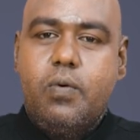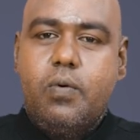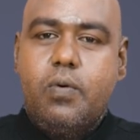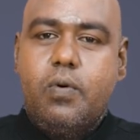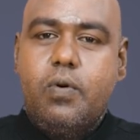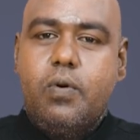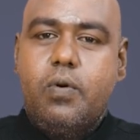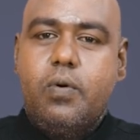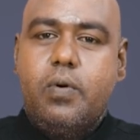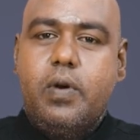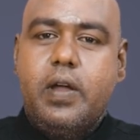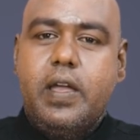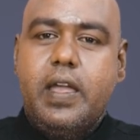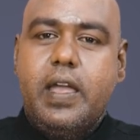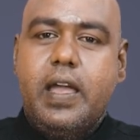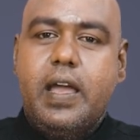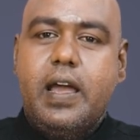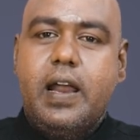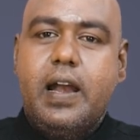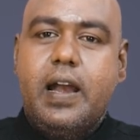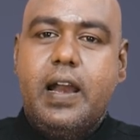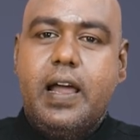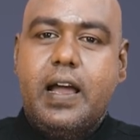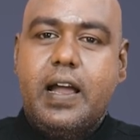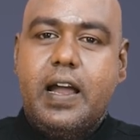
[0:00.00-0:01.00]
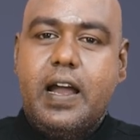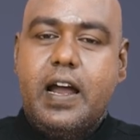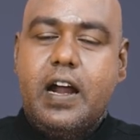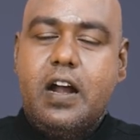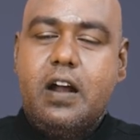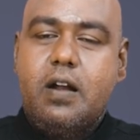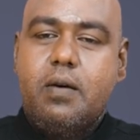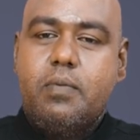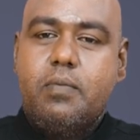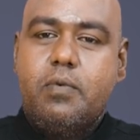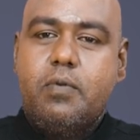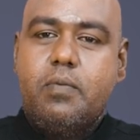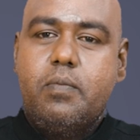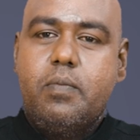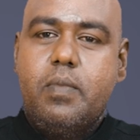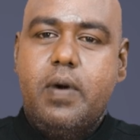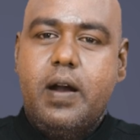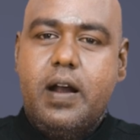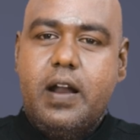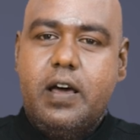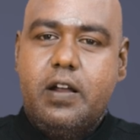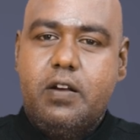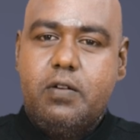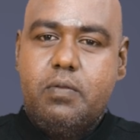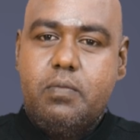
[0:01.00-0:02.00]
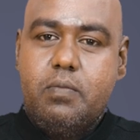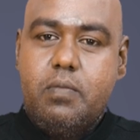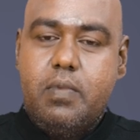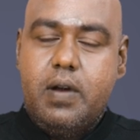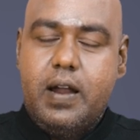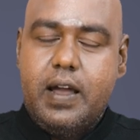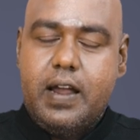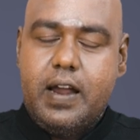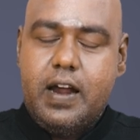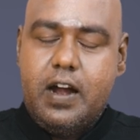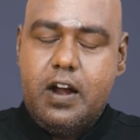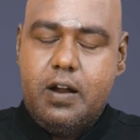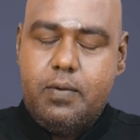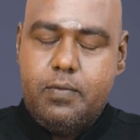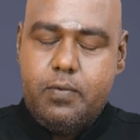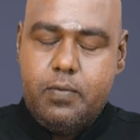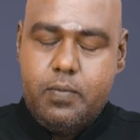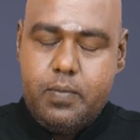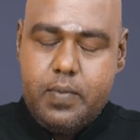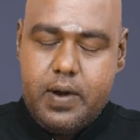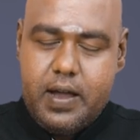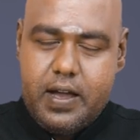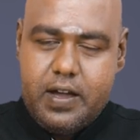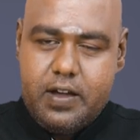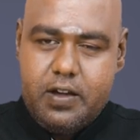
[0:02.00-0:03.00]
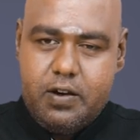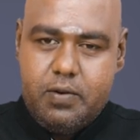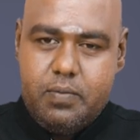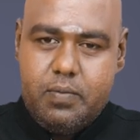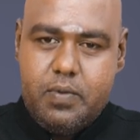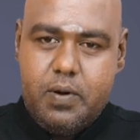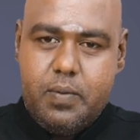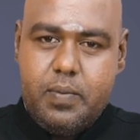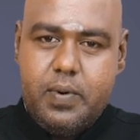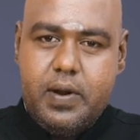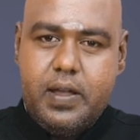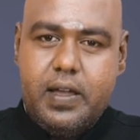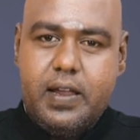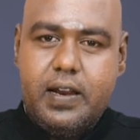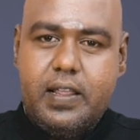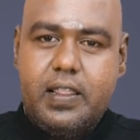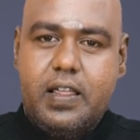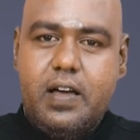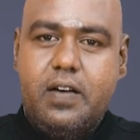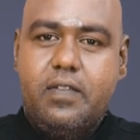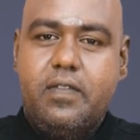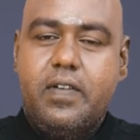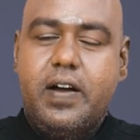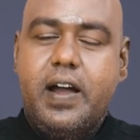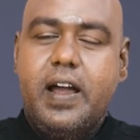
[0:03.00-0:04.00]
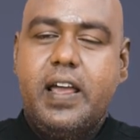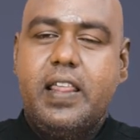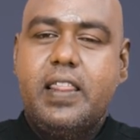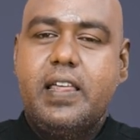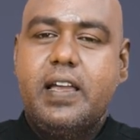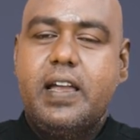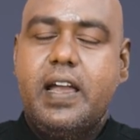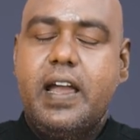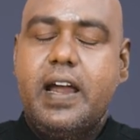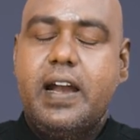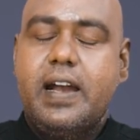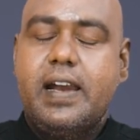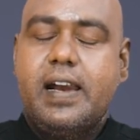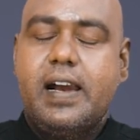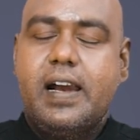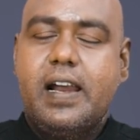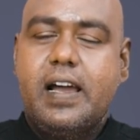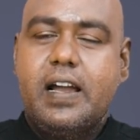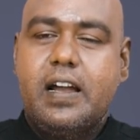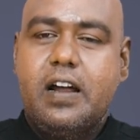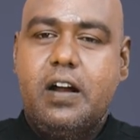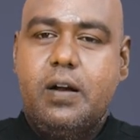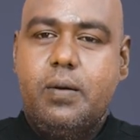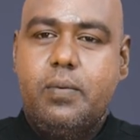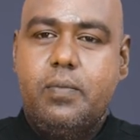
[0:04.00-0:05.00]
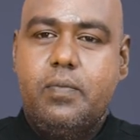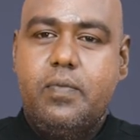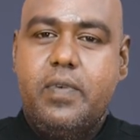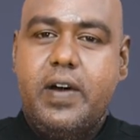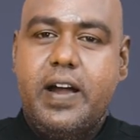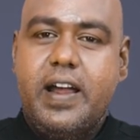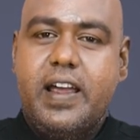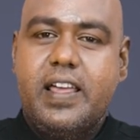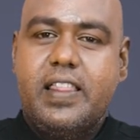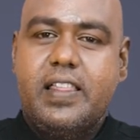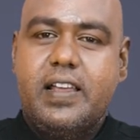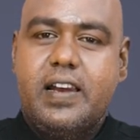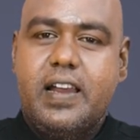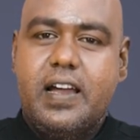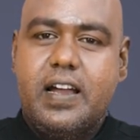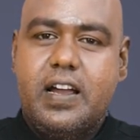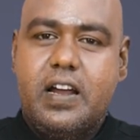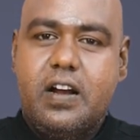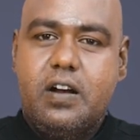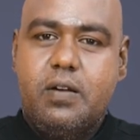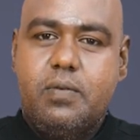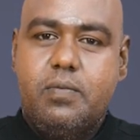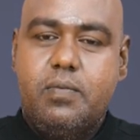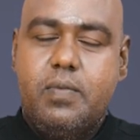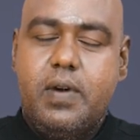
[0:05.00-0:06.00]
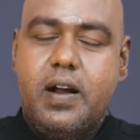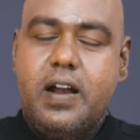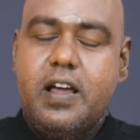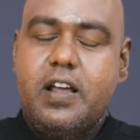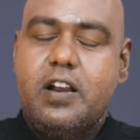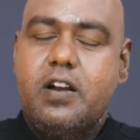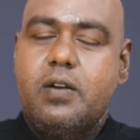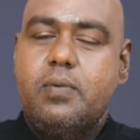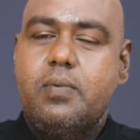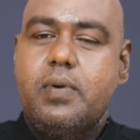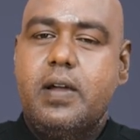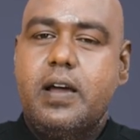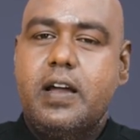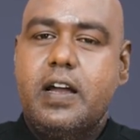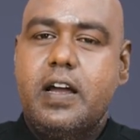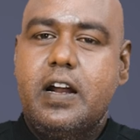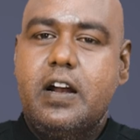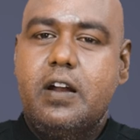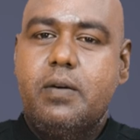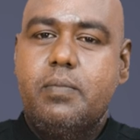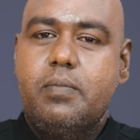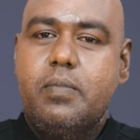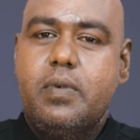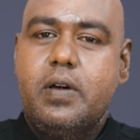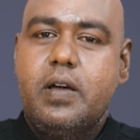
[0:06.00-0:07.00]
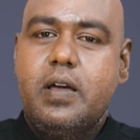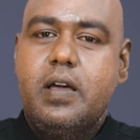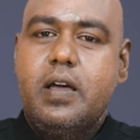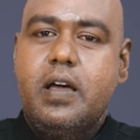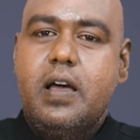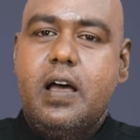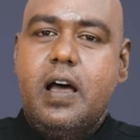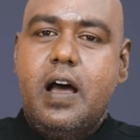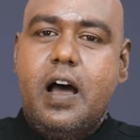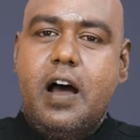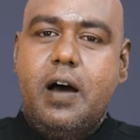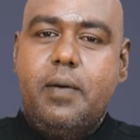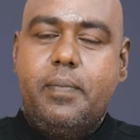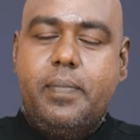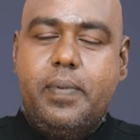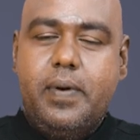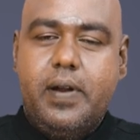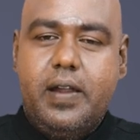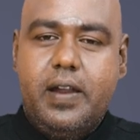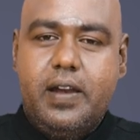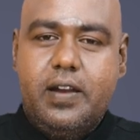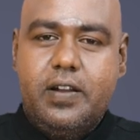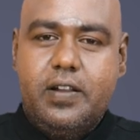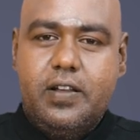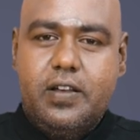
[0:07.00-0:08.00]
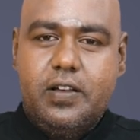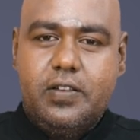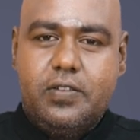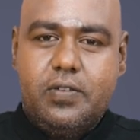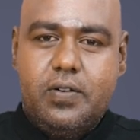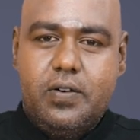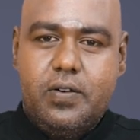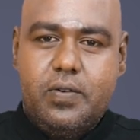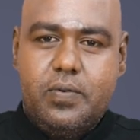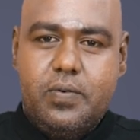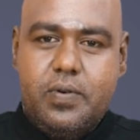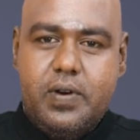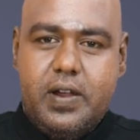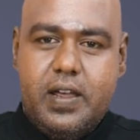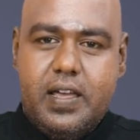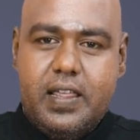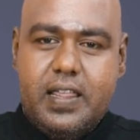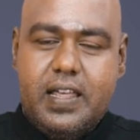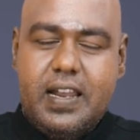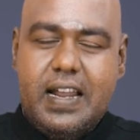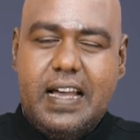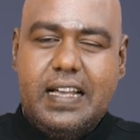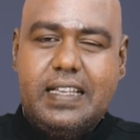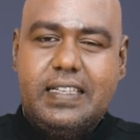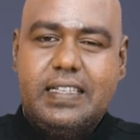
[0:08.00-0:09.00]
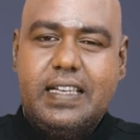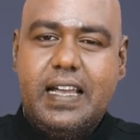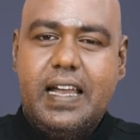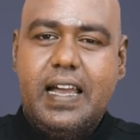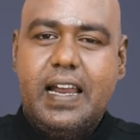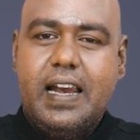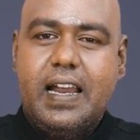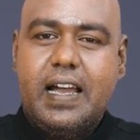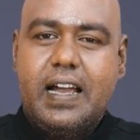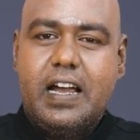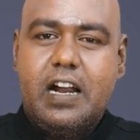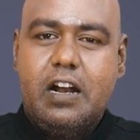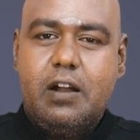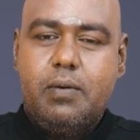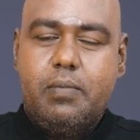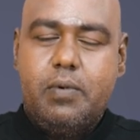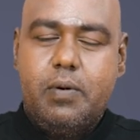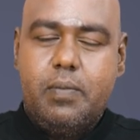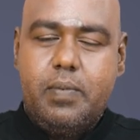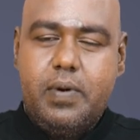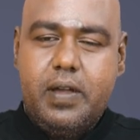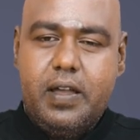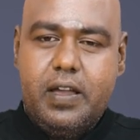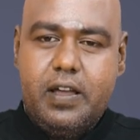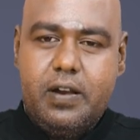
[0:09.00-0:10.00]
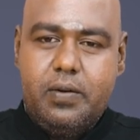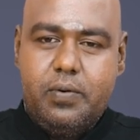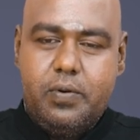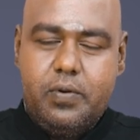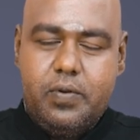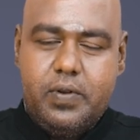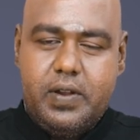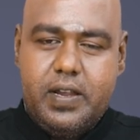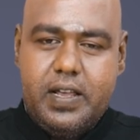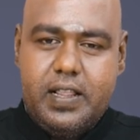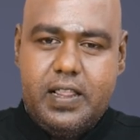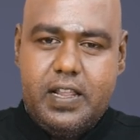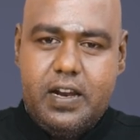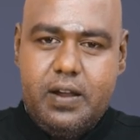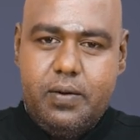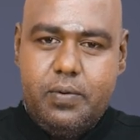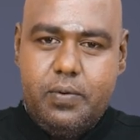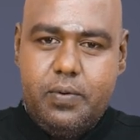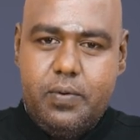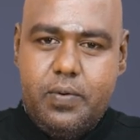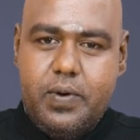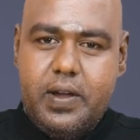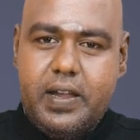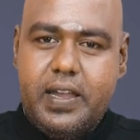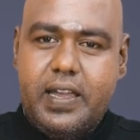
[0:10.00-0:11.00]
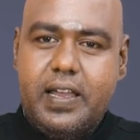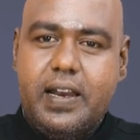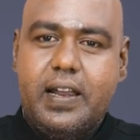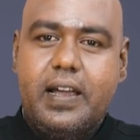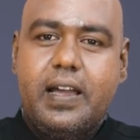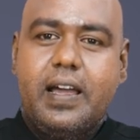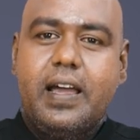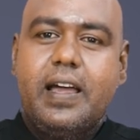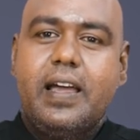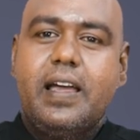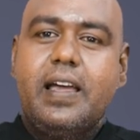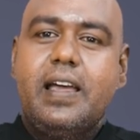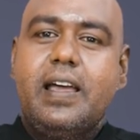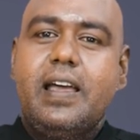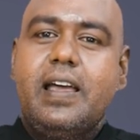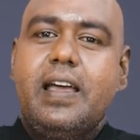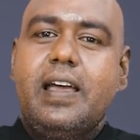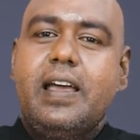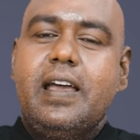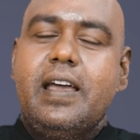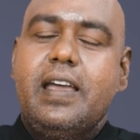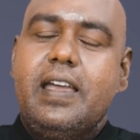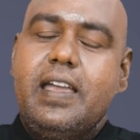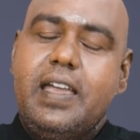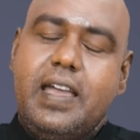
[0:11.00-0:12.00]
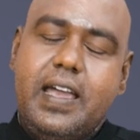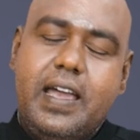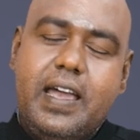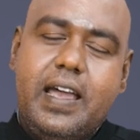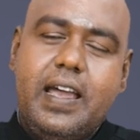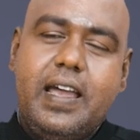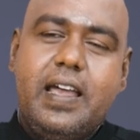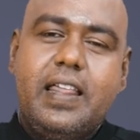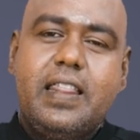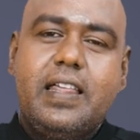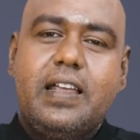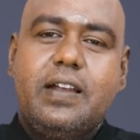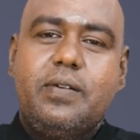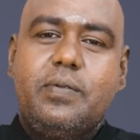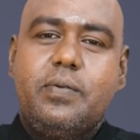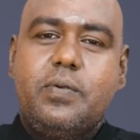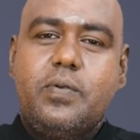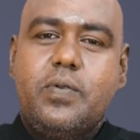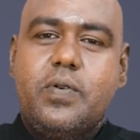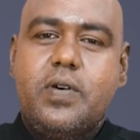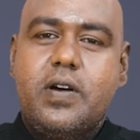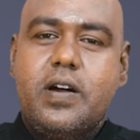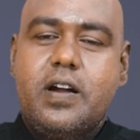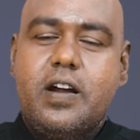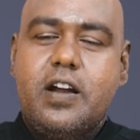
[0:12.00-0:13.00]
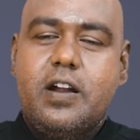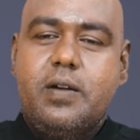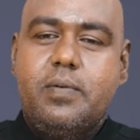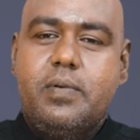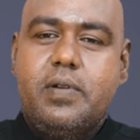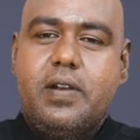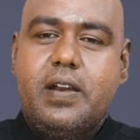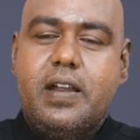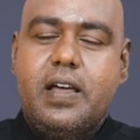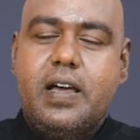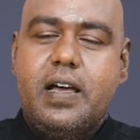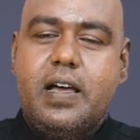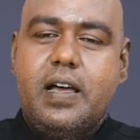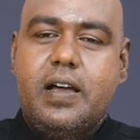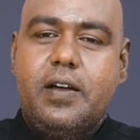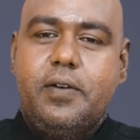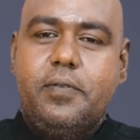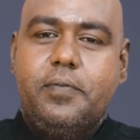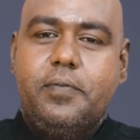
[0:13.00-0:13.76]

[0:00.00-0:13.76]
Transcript: உங்களுடைய லக்கணமும் வளரும் லக்கணமும் நகரும் அப்படிங்கிறதான் வயதுக்கேற்ற லக்கணம் வயது லக்கணம் வளரும் லக்கணம் அப்படின்னு சொல்லக்கூடியதான் நான் அச்சய லக்கணம் அப்படிங்கிற ஒரு விஷயத்தை நான் உருவாக்கியிருக்கேன் ஏன் இதை நான் உருவாக்கினேன் அப்படின்னா